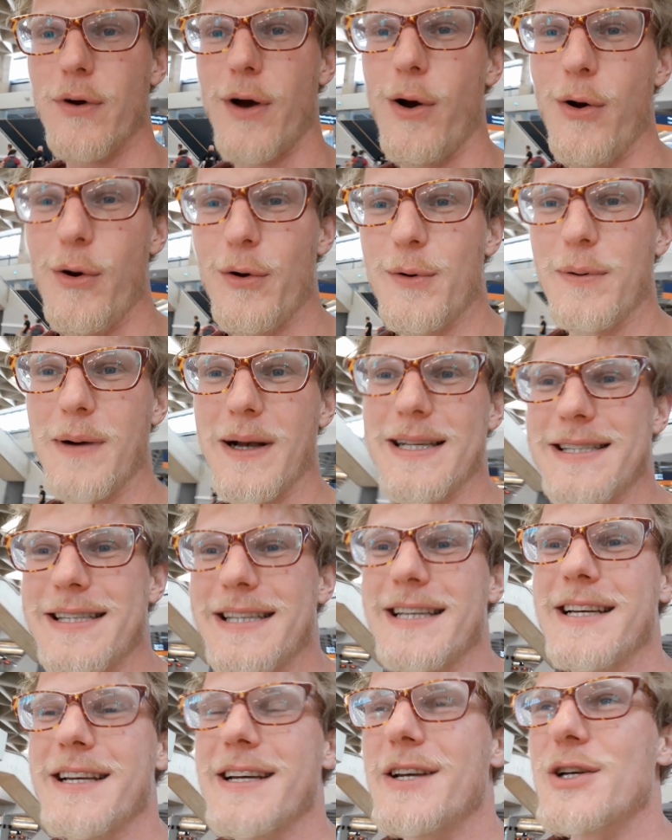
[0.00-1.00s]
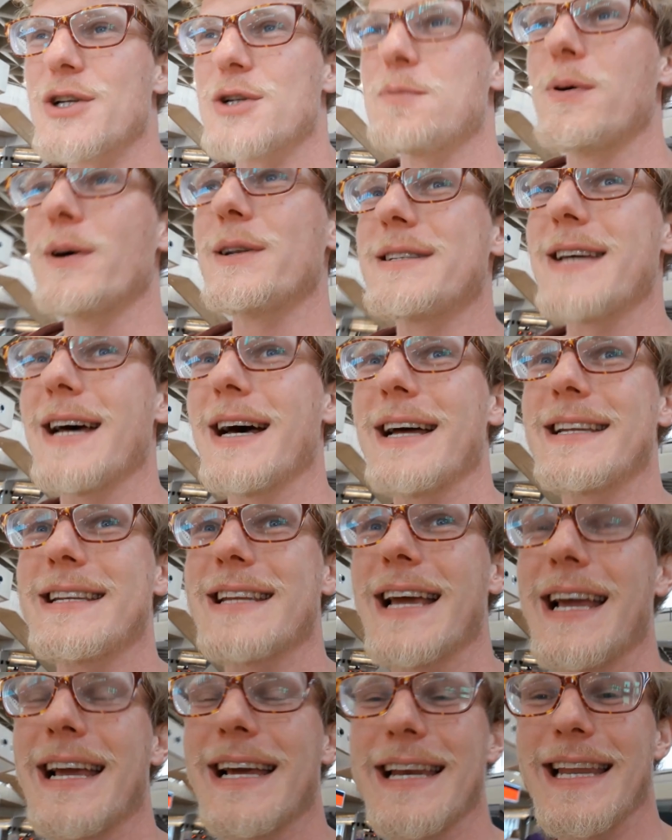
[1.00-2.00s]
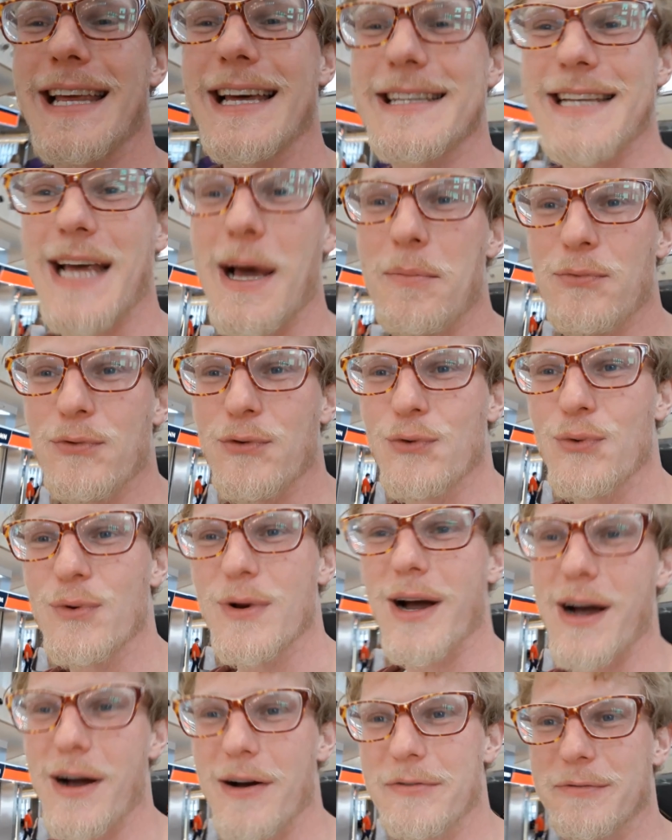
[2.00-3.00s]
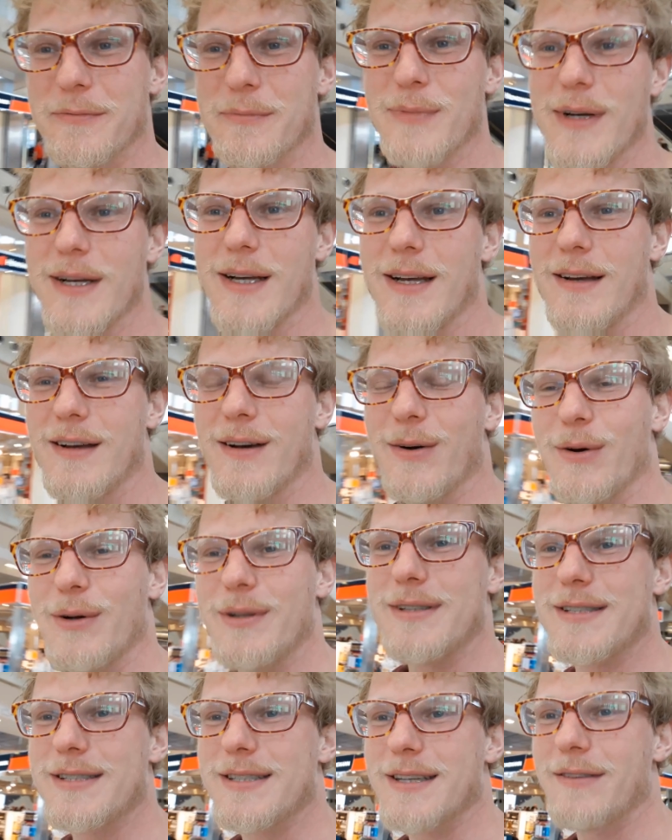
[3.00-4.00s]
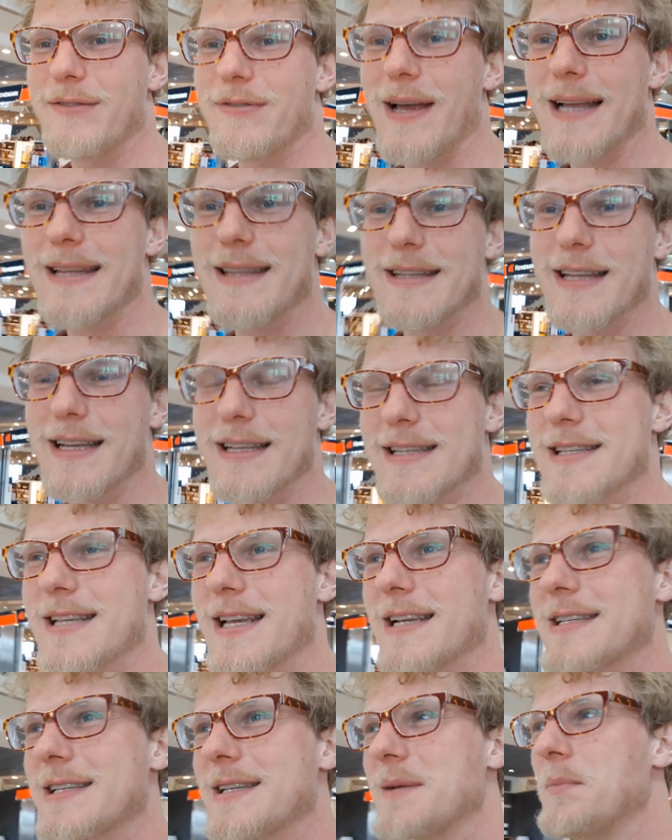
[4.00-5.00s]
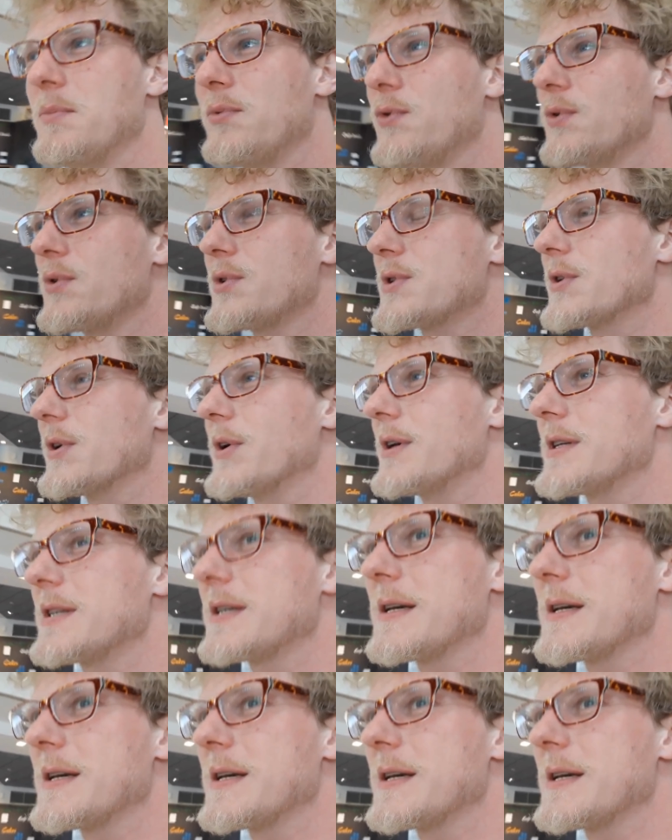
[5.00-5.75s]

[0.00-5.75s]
Frau quasi spontan kennengelernt am Flughafen und äh, wir hatten dann Sex im Flugzeug.